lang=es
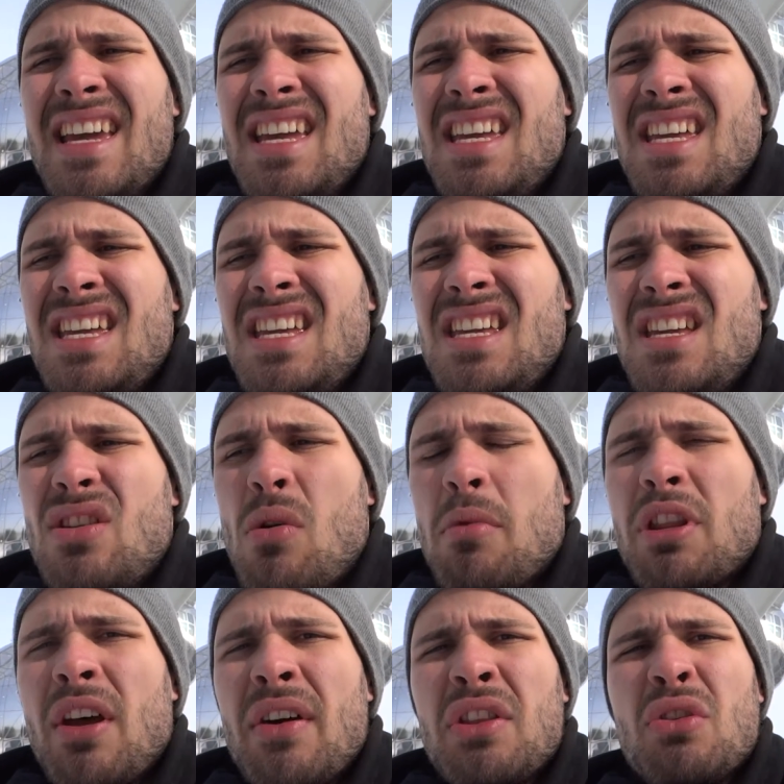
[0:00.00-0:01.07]
y como
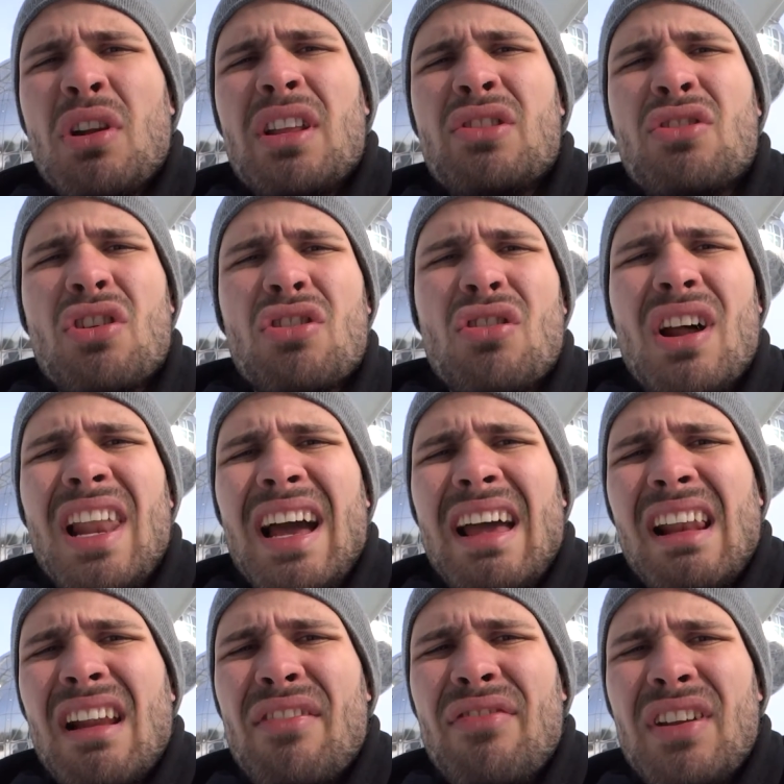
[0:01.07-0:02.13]
estaba todo el entorno de la
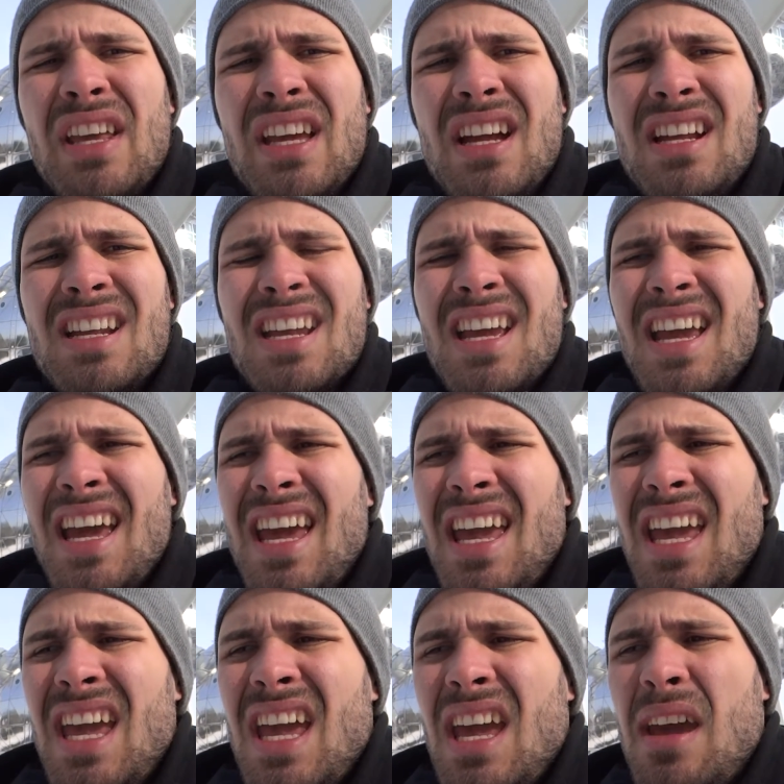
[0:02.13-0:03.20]
Guerra Fría,
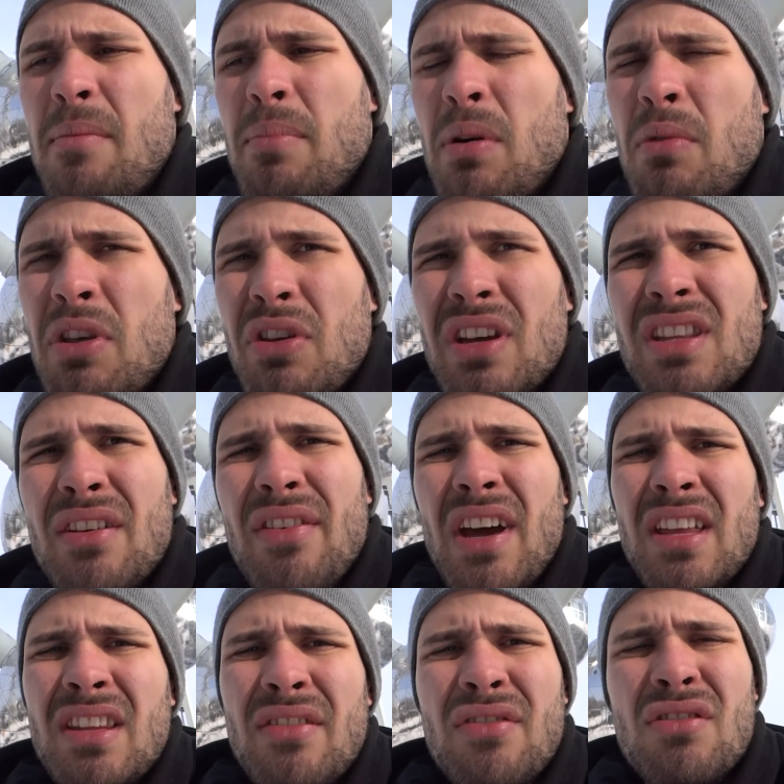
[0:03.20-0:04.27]
eh, pues bueno, este,
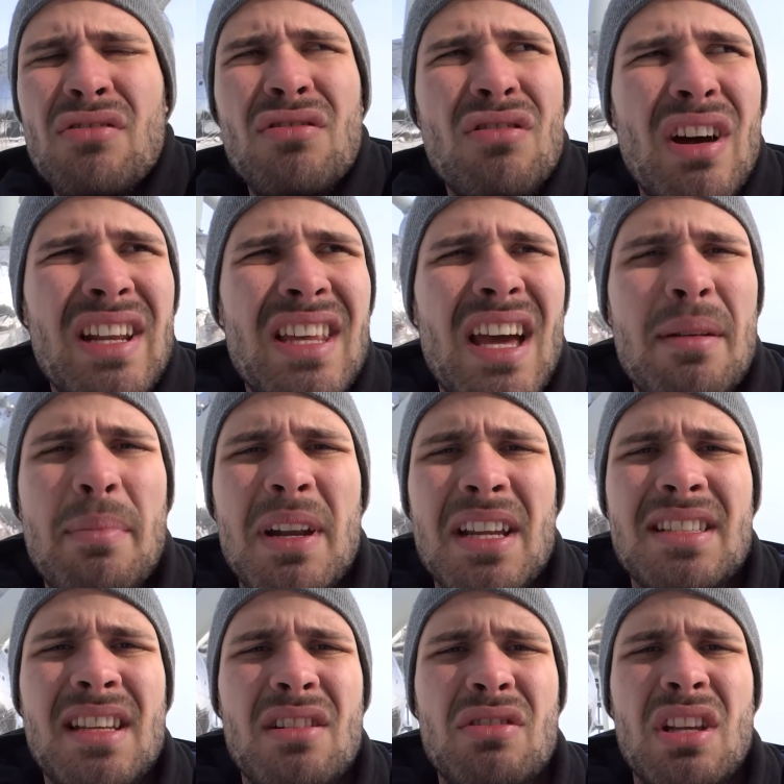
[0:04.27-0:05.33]
este, fue un lugar ideal para
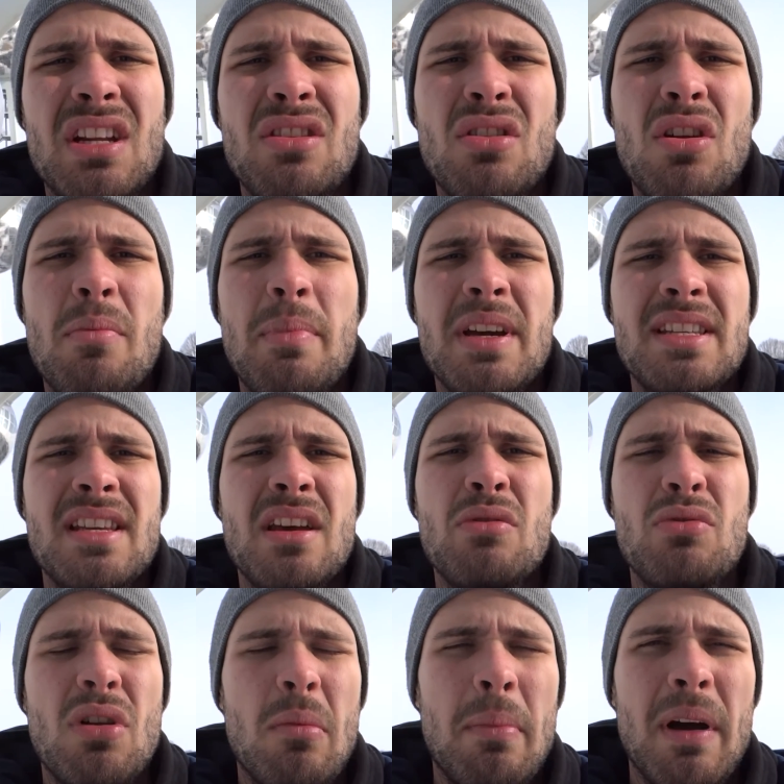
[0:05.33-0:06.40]
que se reunieran todos los países de
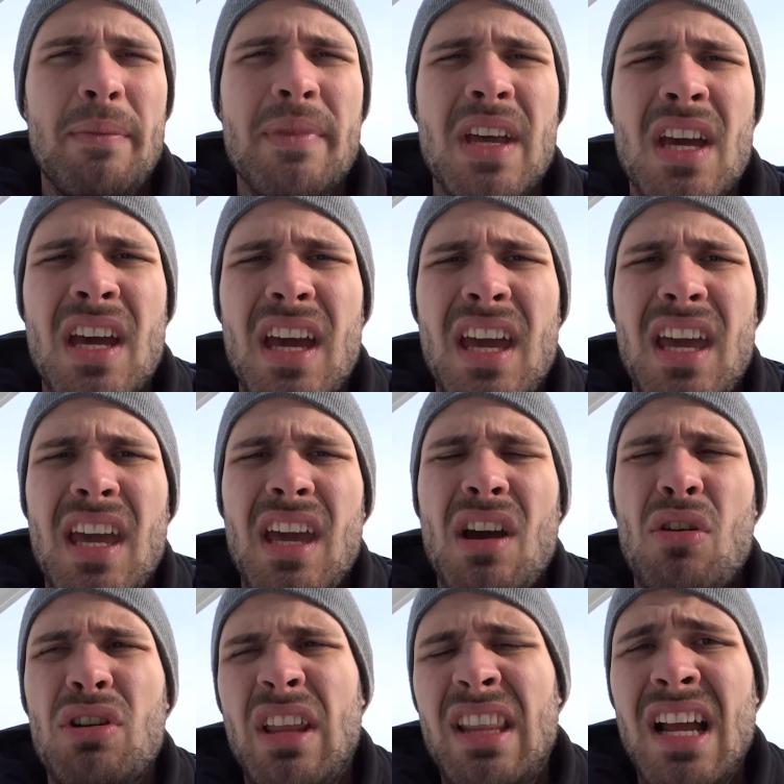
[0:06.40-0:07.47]
Europa, eh,
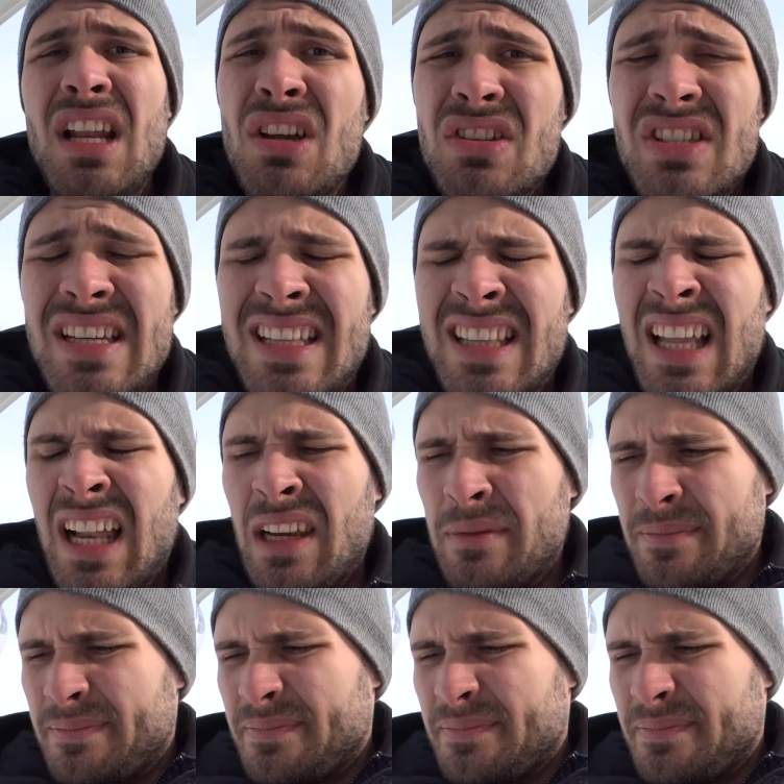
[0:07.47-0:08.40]
oriental y occidental.